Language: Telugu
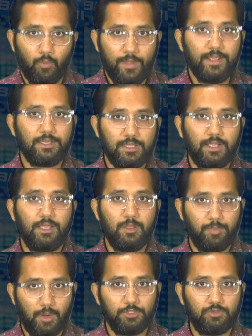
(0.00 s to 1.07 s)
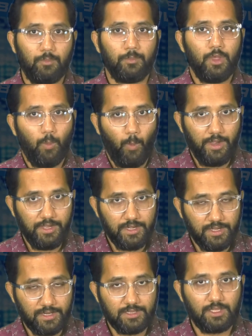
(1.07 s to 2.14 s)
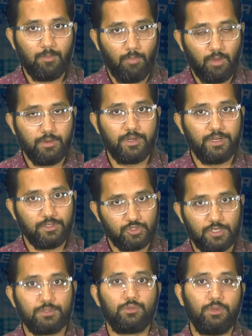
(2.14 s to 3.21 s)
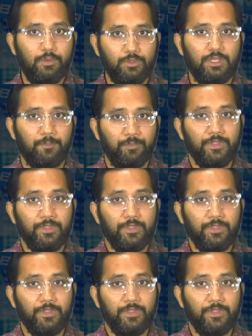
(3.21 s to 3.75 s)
వెనక్కి తగ్గని ప్రభుత్వం వారిని నిరంతరం మానిటరింగ్ చేస్తూనే ఉంది